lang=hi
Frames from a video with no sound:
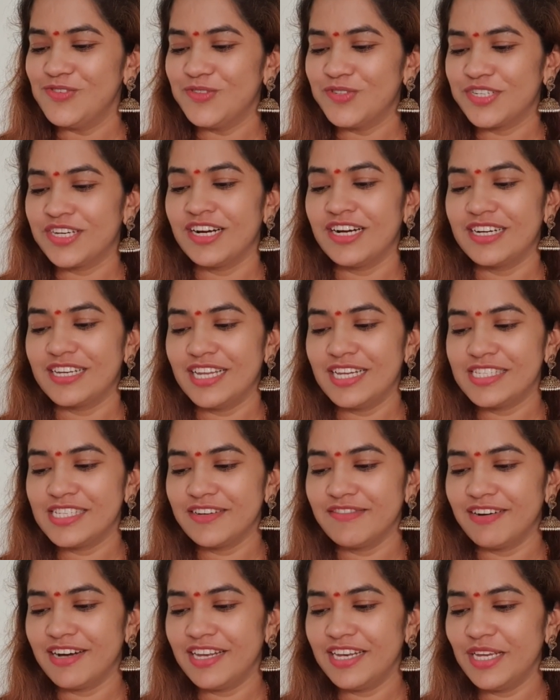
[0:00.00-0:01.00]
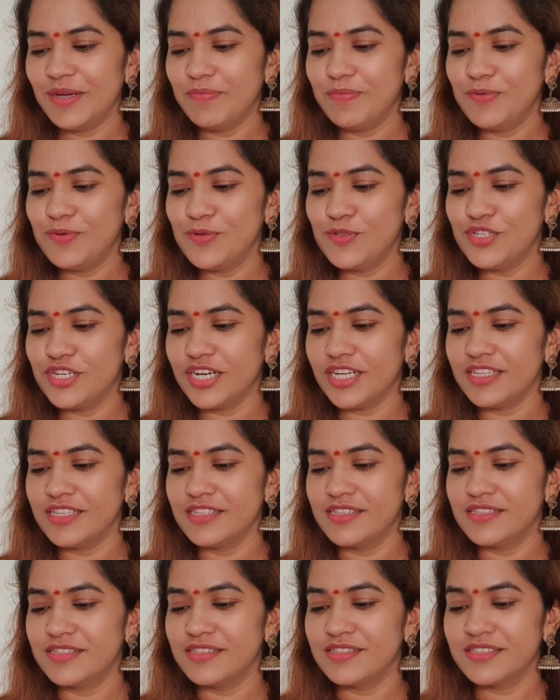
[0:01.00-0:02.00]
उसका अगला सवाल है पूजा
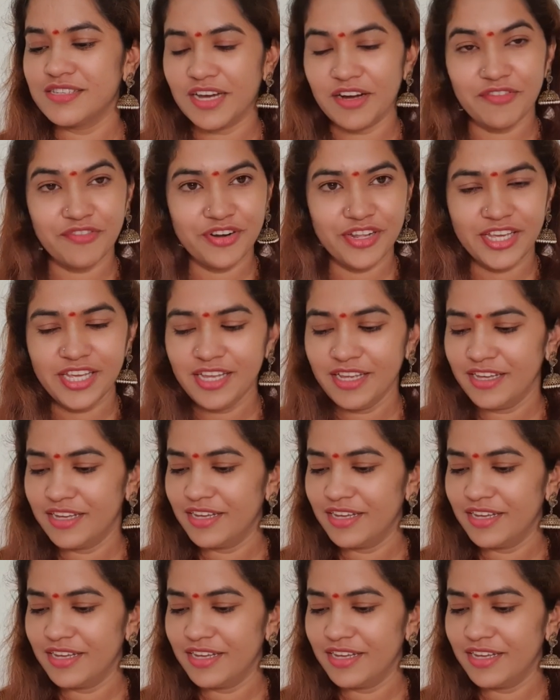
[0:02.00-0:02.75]
चावड़े